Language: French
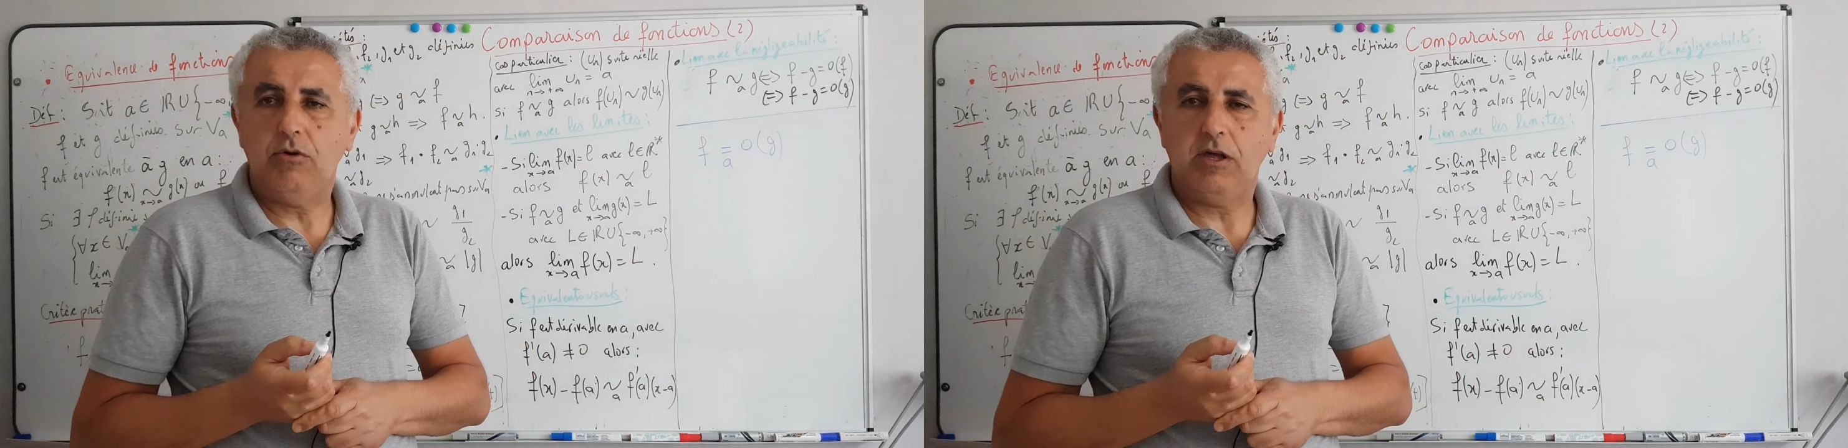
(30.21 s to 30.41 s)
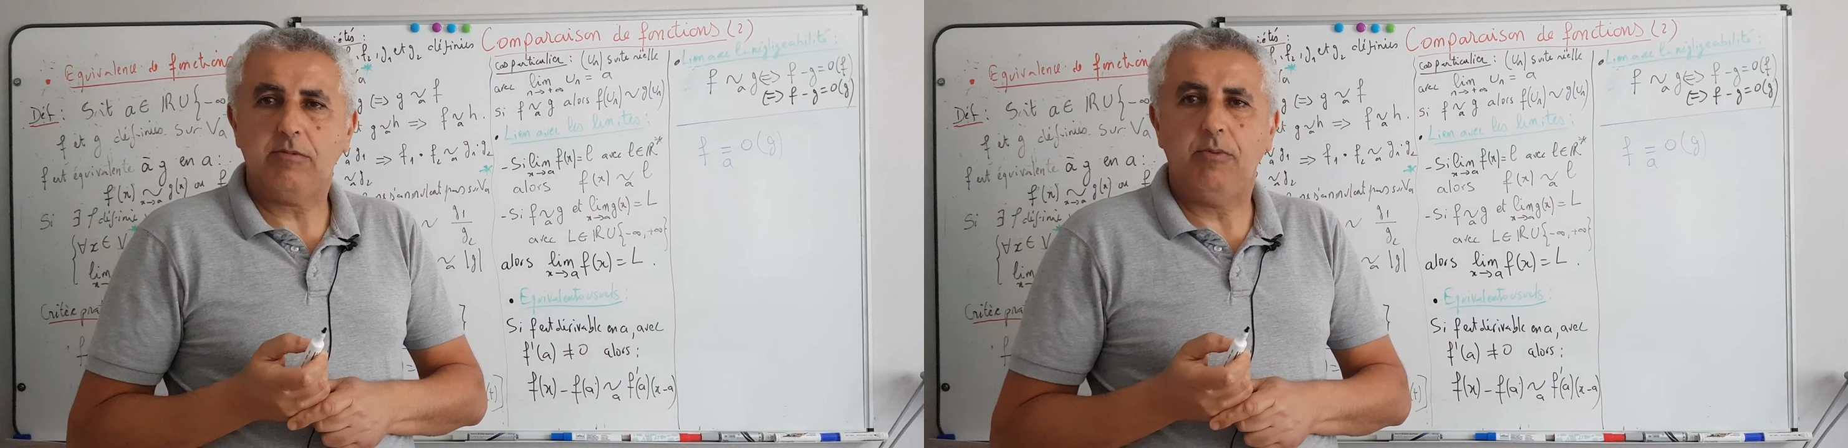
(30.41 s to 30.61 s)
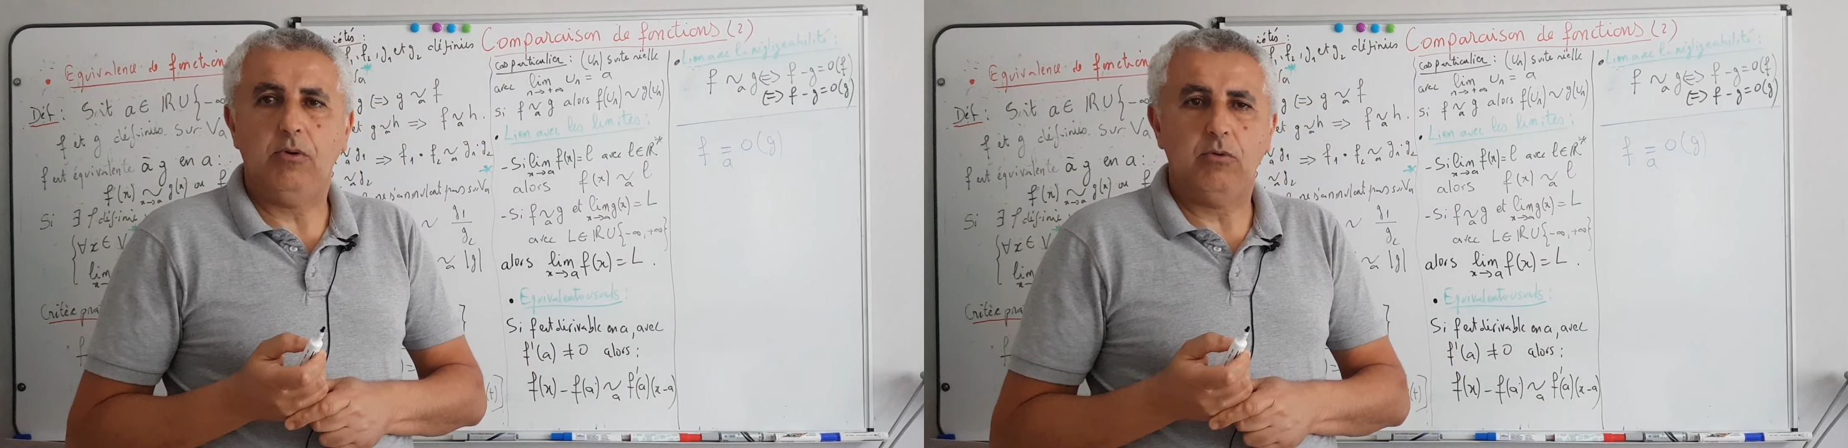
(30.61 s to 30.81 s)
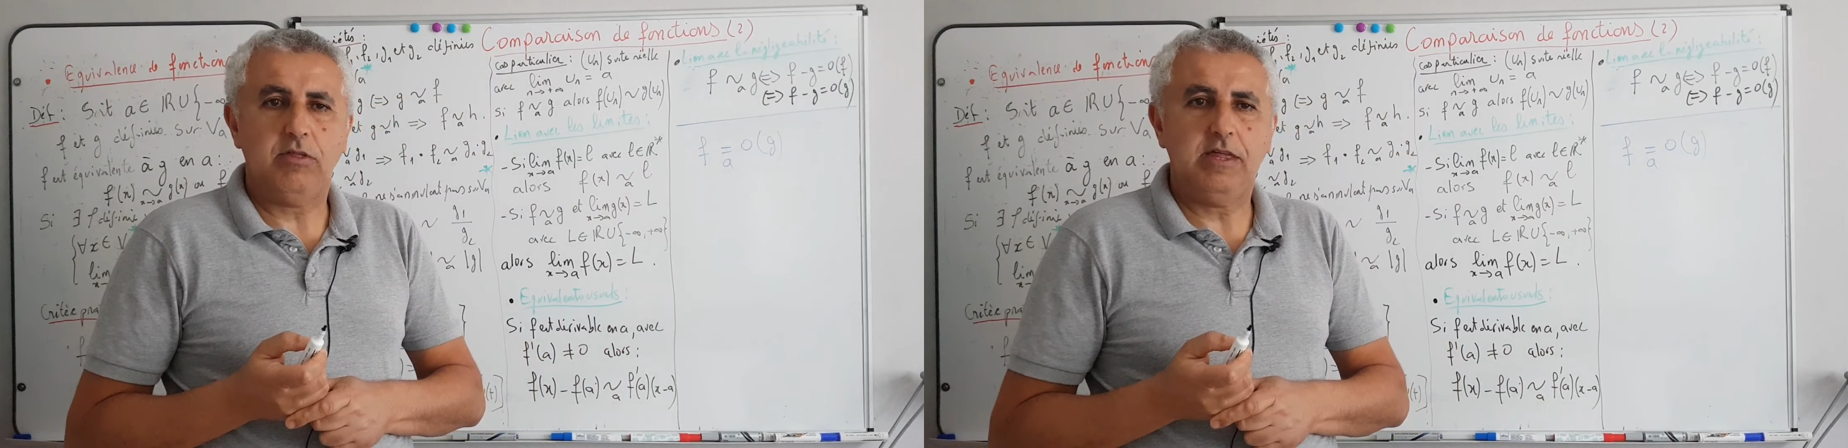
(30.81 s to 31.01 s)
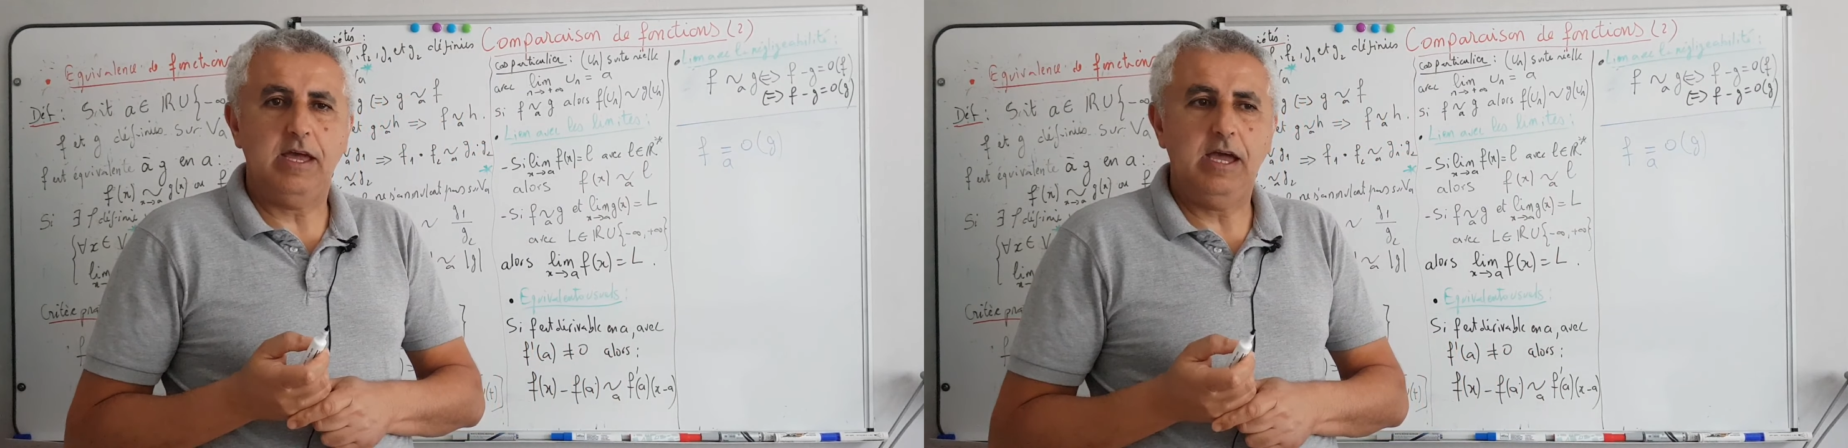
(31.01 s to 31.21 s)

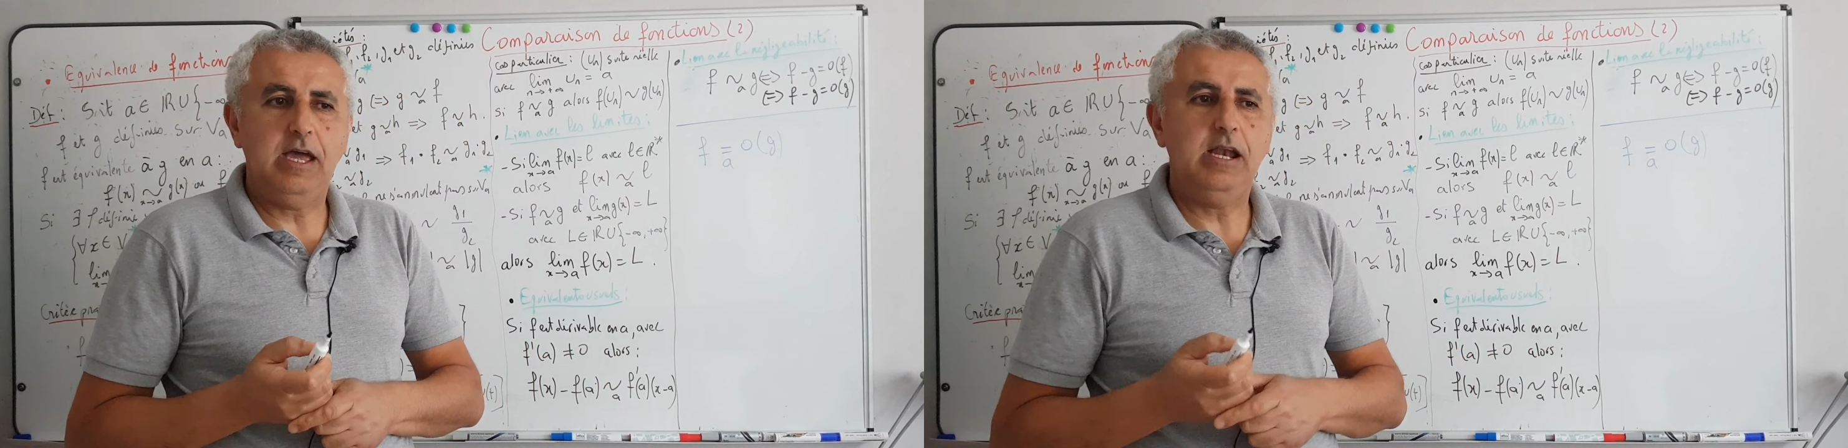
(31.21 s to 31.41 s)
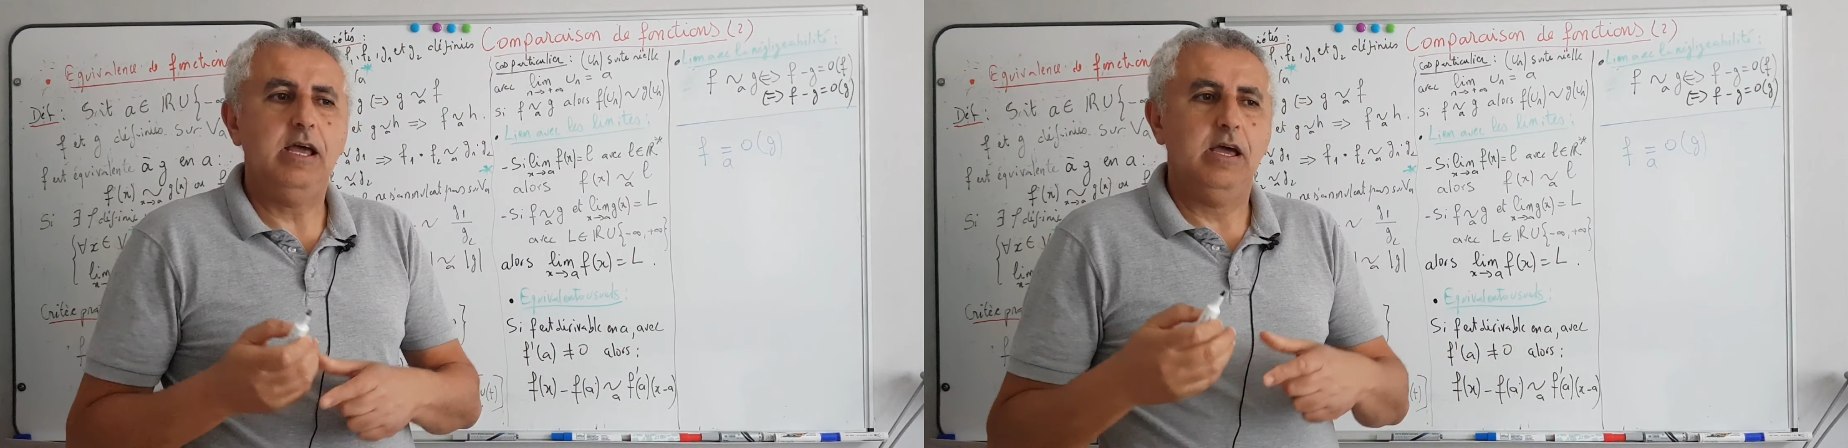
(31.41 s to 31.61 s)
exponentielle,